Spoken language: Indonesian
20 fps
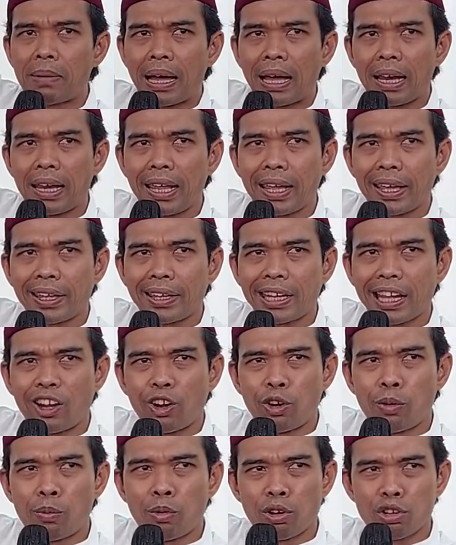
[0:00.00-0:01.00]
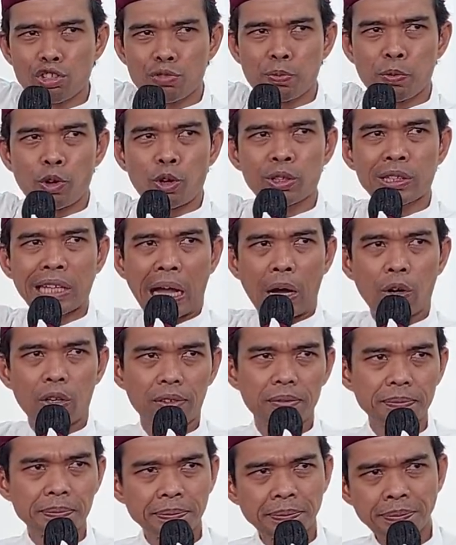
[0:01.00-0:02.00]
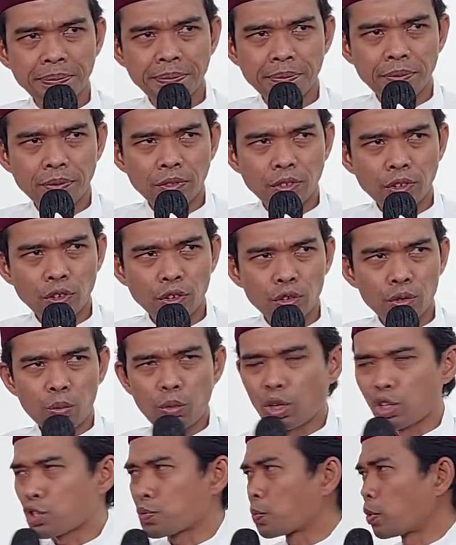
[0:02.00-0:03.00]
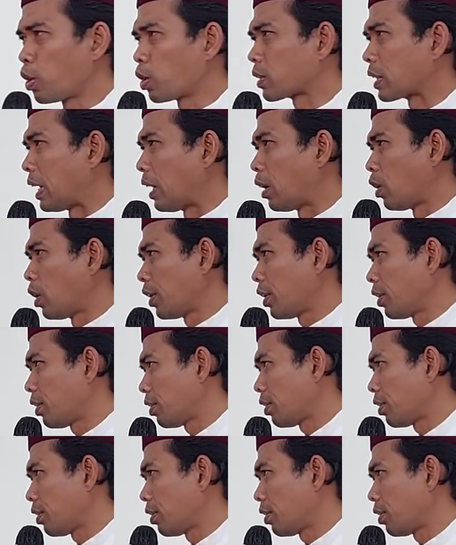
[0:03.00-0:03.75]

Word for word: baliknya umur 10 tahun umur 10 tahun